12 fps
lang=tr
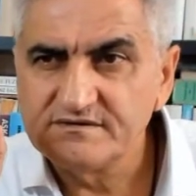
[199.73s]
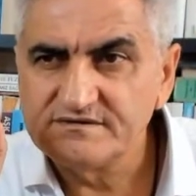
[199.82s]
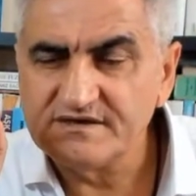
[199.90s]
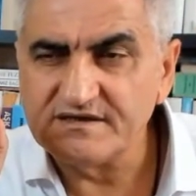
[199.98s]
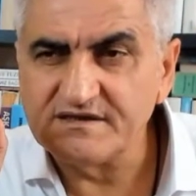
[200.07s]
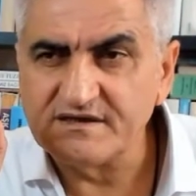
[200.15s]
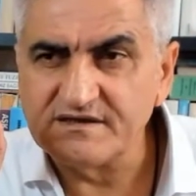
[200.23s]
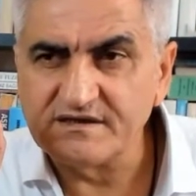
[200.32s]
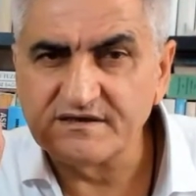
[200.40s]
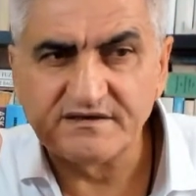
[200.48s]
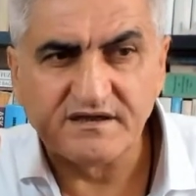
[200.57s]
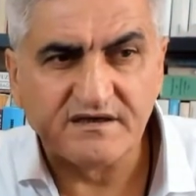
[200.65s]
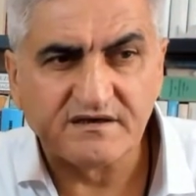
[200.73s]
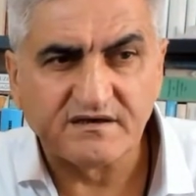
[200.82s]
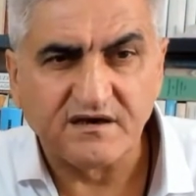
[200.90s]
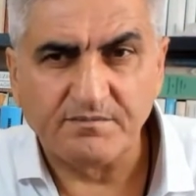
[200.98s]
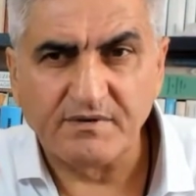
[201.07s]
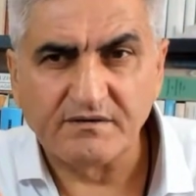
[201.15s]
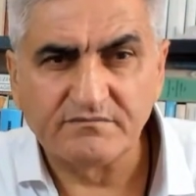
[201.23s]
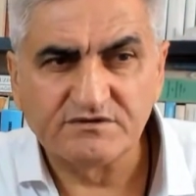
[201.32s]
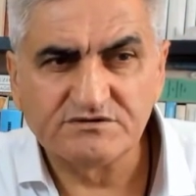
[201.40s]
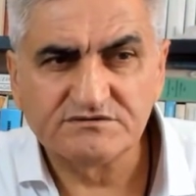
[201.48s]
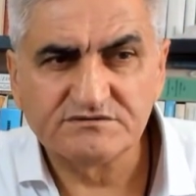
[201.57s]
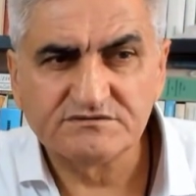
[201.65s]
Retinadaki delik
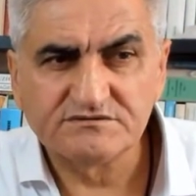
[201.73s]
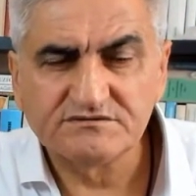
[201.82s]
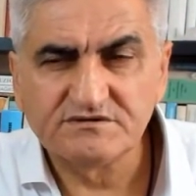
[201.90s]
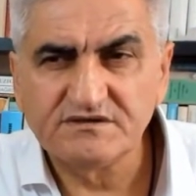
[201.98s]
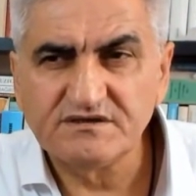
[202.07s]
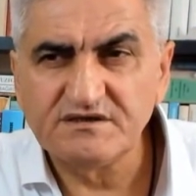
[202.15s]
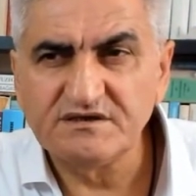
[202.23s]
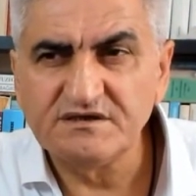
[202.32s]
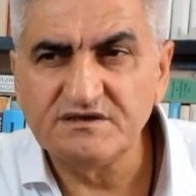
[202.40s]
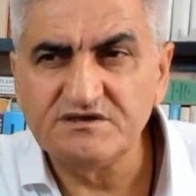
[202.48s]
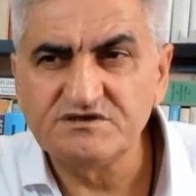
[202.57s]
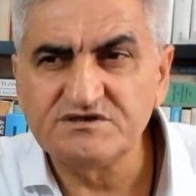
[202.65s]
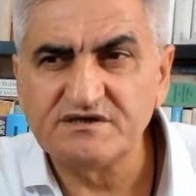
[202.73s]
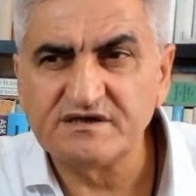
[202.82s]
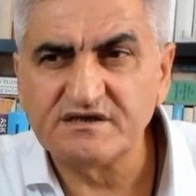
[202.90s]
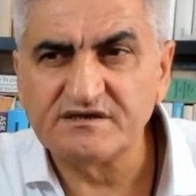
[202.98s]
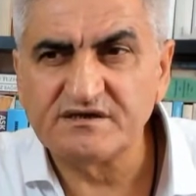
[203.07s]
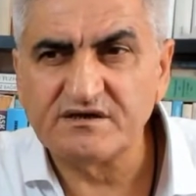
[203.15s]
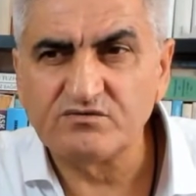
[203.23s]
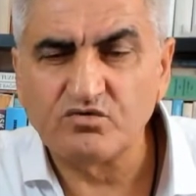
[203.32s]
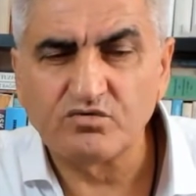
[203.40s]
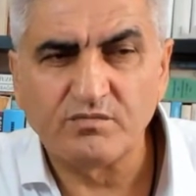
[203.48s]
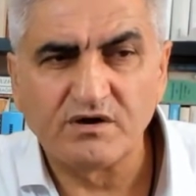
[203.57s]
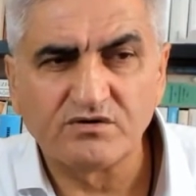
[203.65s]
kapanmış, ince retina
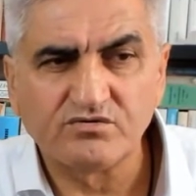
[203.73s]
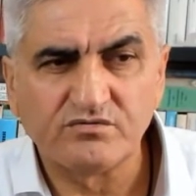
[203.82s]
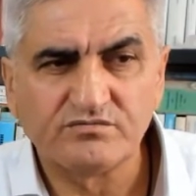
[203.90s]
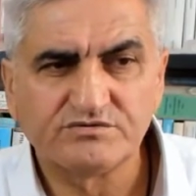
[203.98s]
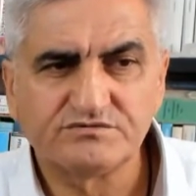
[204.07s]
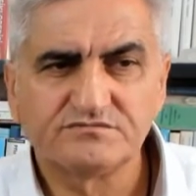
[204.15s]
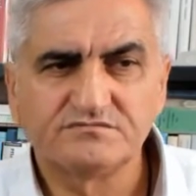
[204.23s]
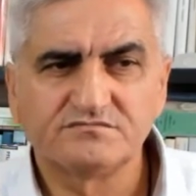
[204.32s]
normala dönmüş.